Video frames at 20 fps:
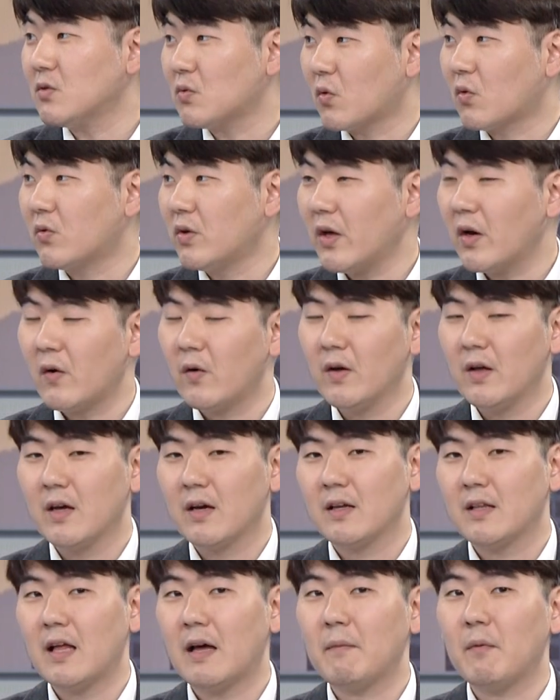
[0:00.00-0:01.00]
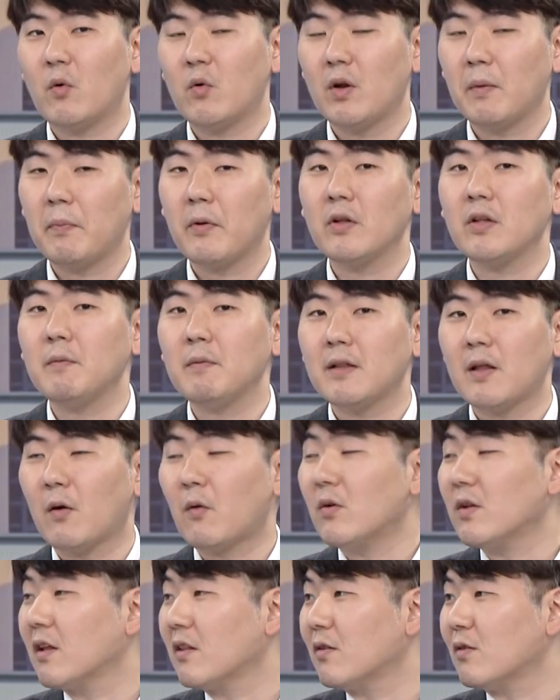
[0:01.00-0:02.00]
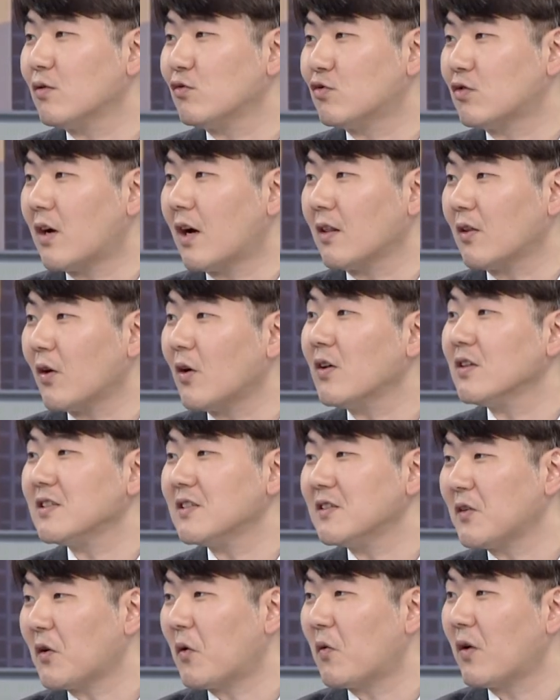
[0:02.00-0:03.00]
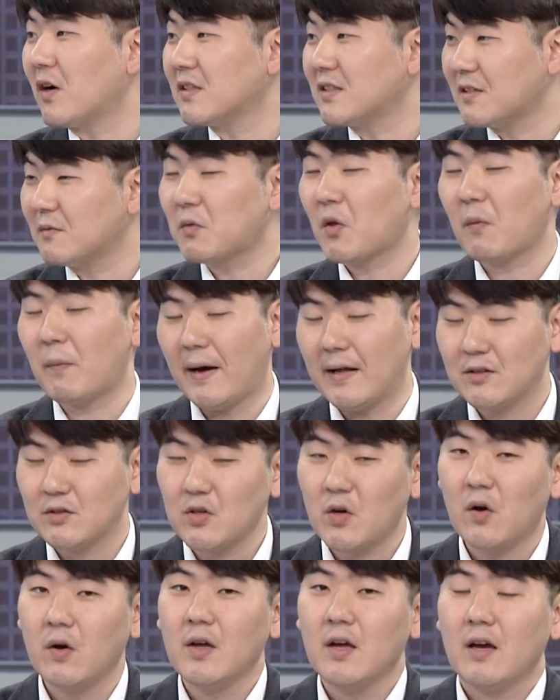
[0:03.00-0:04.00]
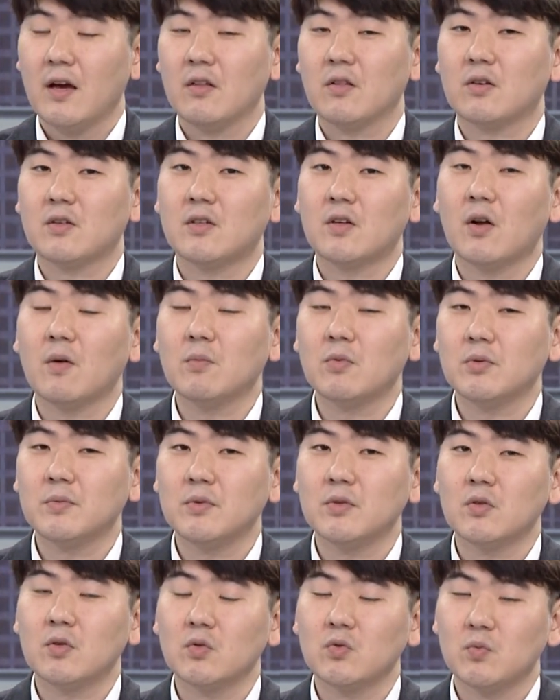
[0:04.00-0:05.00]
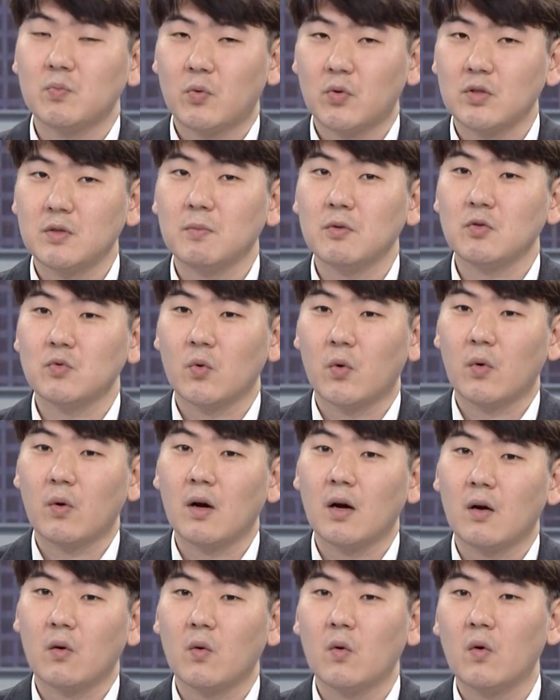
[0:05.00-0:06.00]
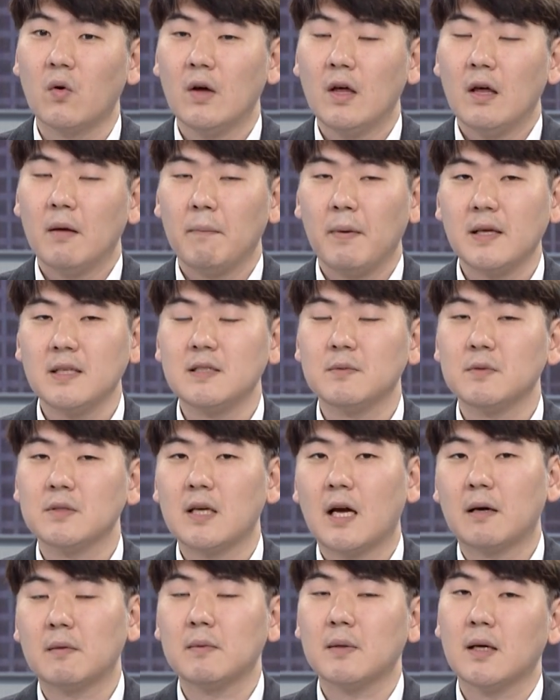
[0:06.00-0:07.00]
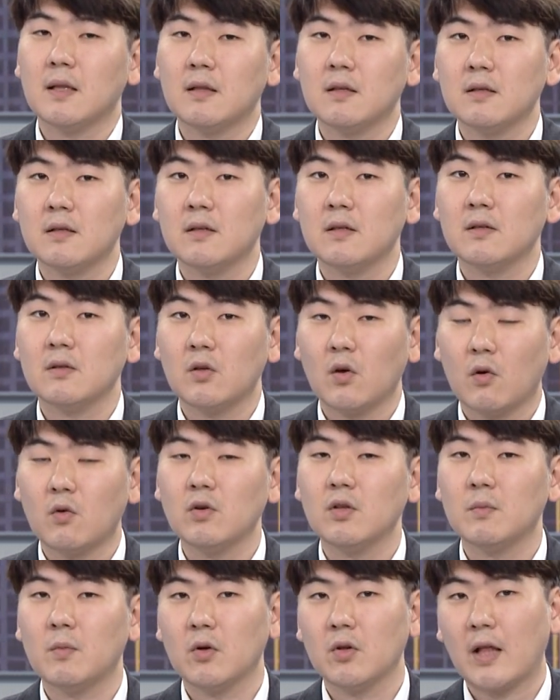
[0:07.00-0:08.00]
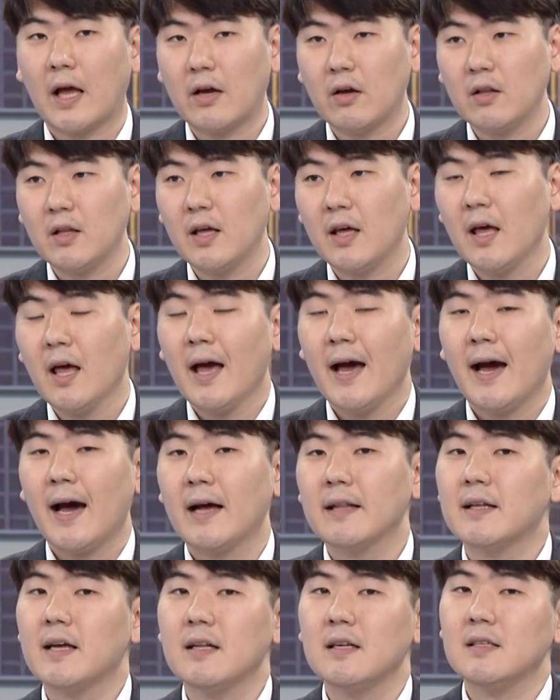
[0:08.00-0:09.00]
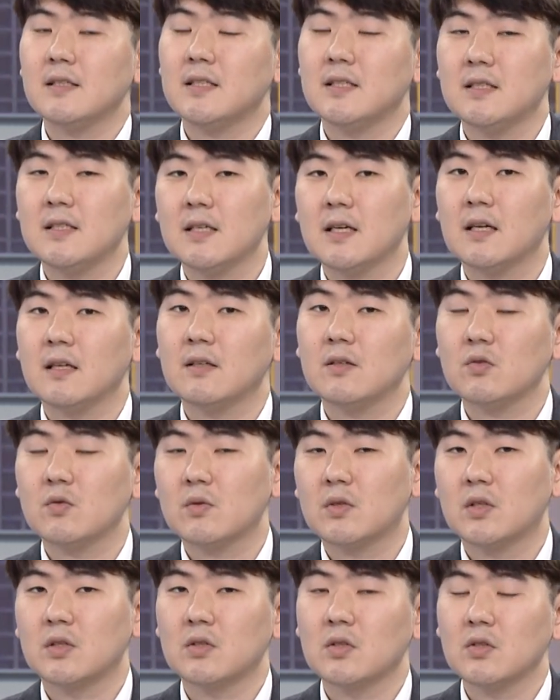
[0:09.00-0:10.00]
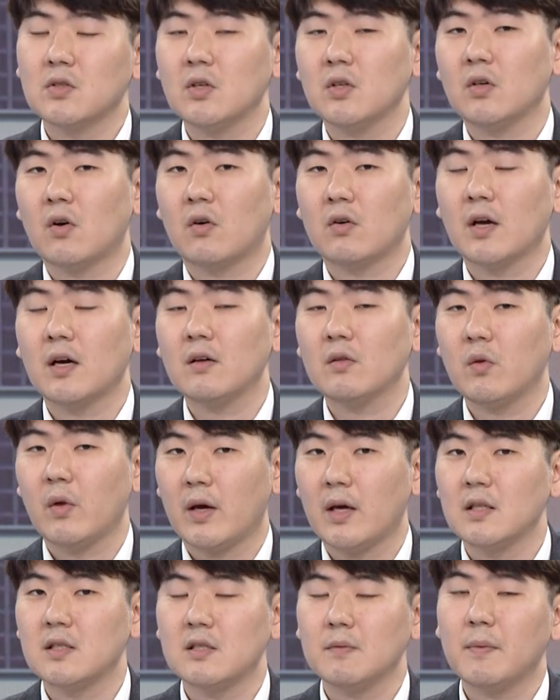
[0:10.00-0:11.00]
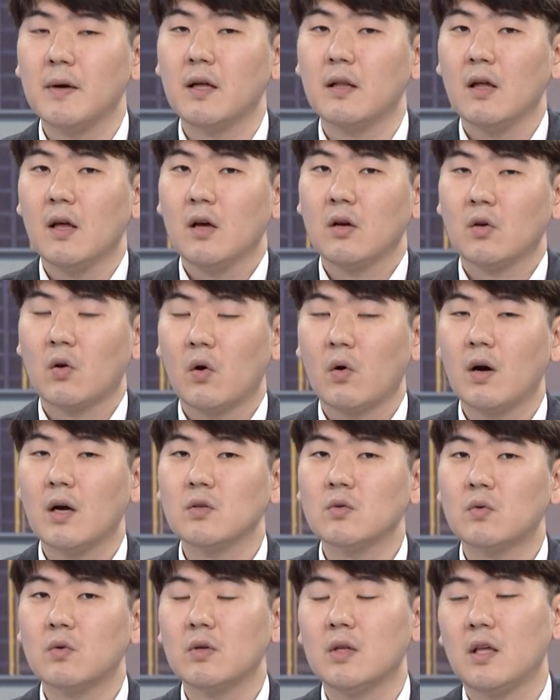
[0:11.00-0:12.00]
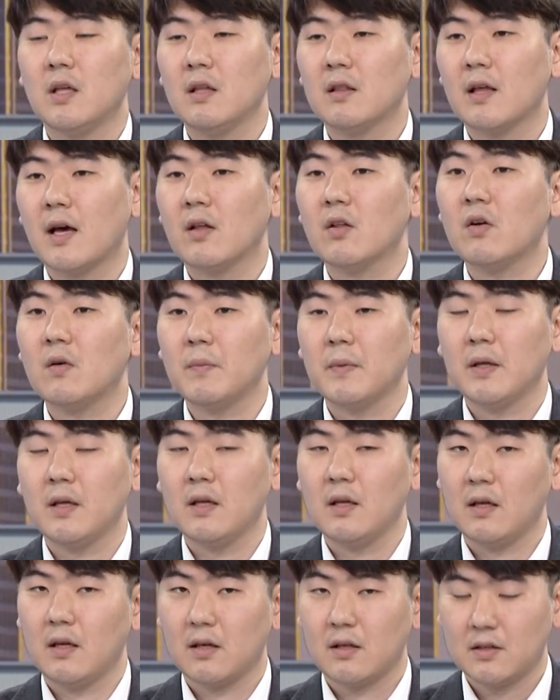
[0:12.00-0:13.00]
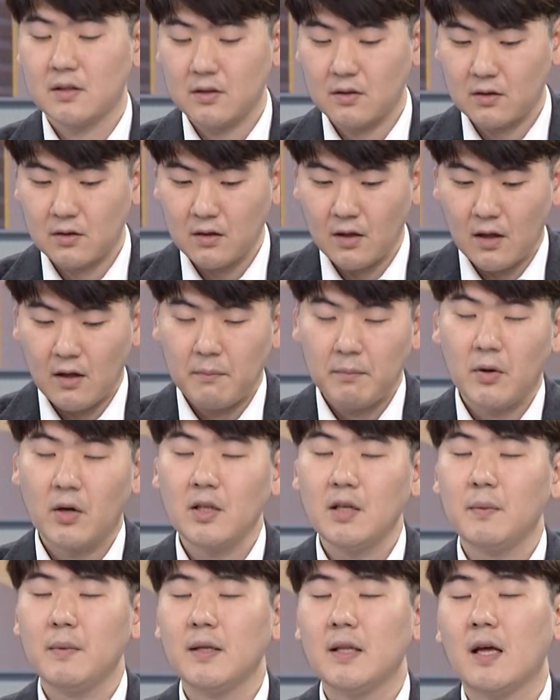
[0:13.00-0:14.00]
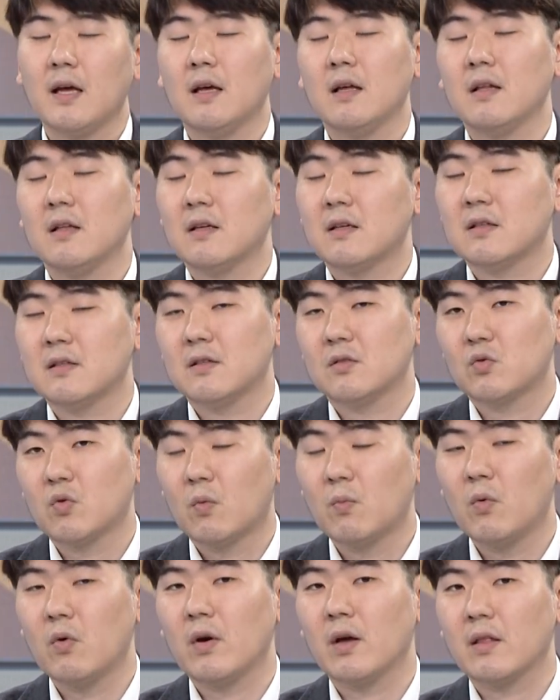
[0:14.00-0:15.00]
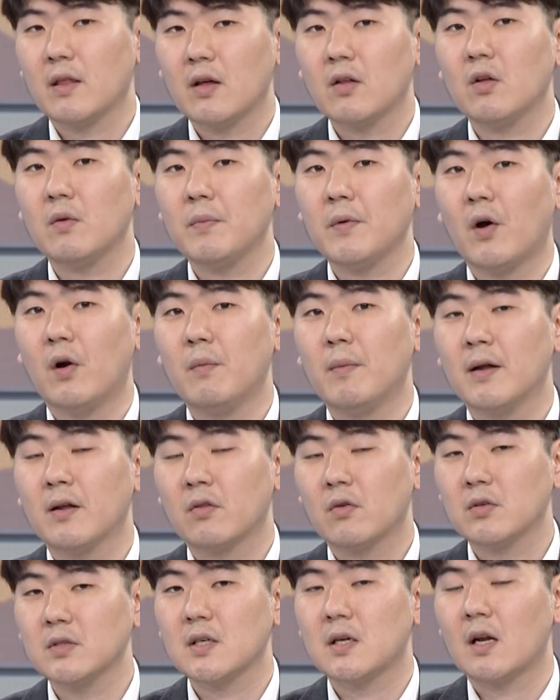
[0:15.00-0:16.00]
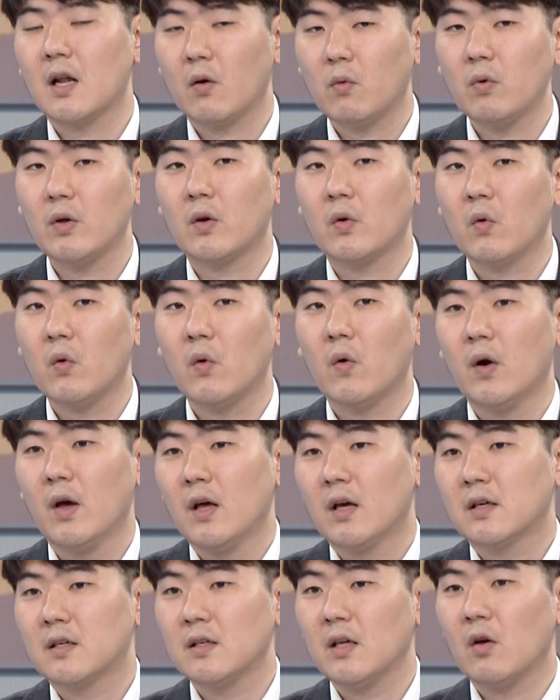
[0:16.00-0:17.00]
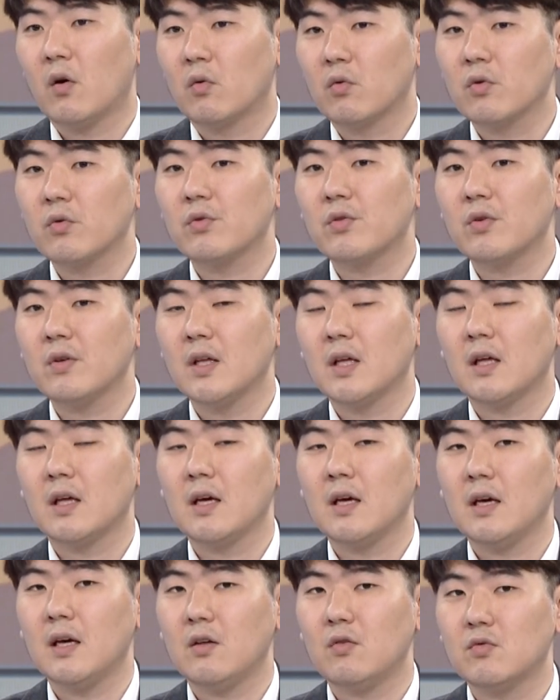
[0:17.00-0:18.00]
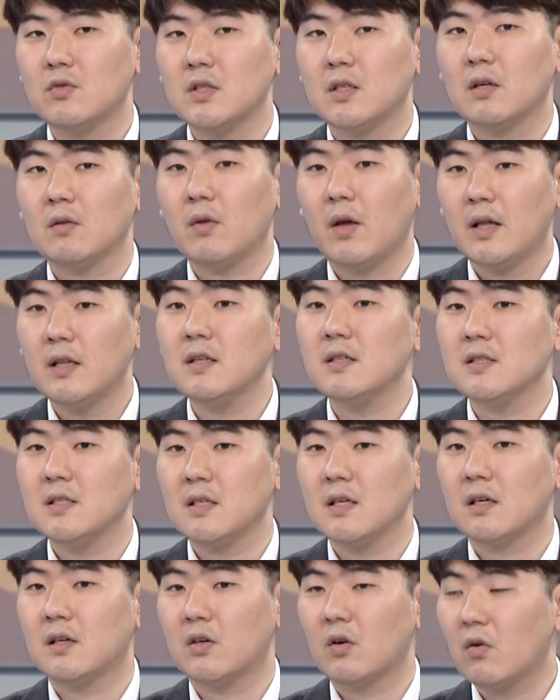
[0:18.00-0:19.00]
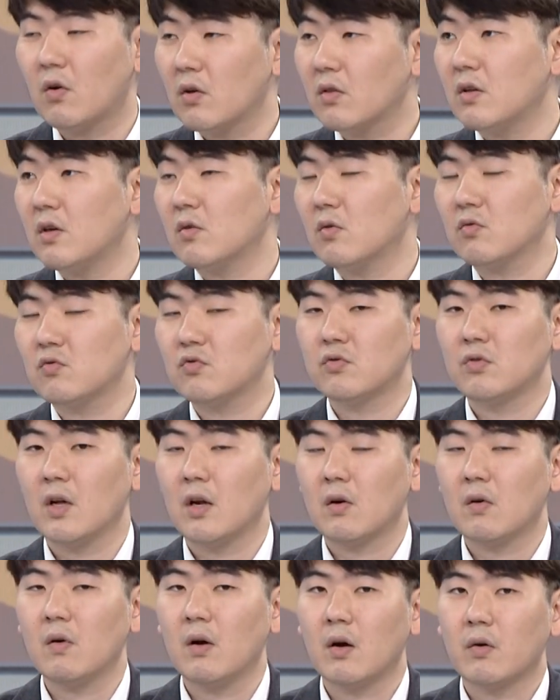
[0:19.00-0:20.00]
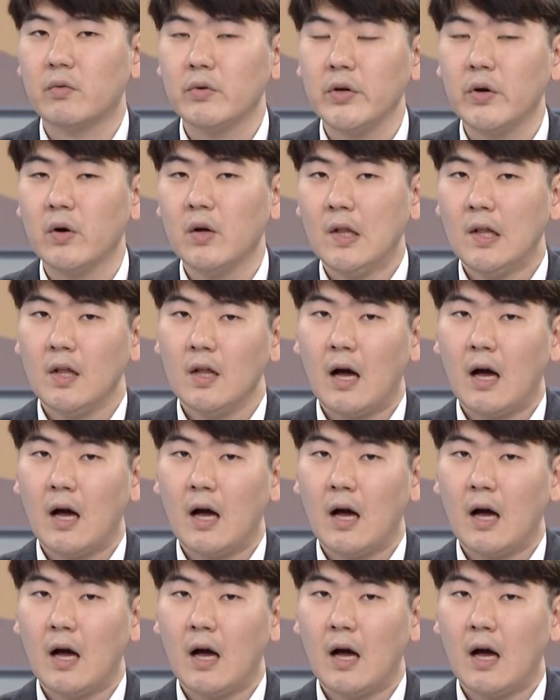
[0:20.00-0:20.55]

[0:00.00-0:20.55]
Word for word: 좋고요. 예. 그다음에 오히려 편입이 되고 나서는 주가가 떨어지는 경우가 지금 더 많죠. 그래서 그런 부분으로 좀 보시면 좋을 것 같고 패시브 자금 같은 경우는 뭐 당연히 하단을 지지하는 좀 긍정적인 영향은 되겠지만 결과적으로 이 산업이 그 편입이 된 그 종목의 산업이 얼마나 성장을 하고 있고 그게 연속성 있게 유지가 되는지 그런 것들이 더 중요할 것 같고요.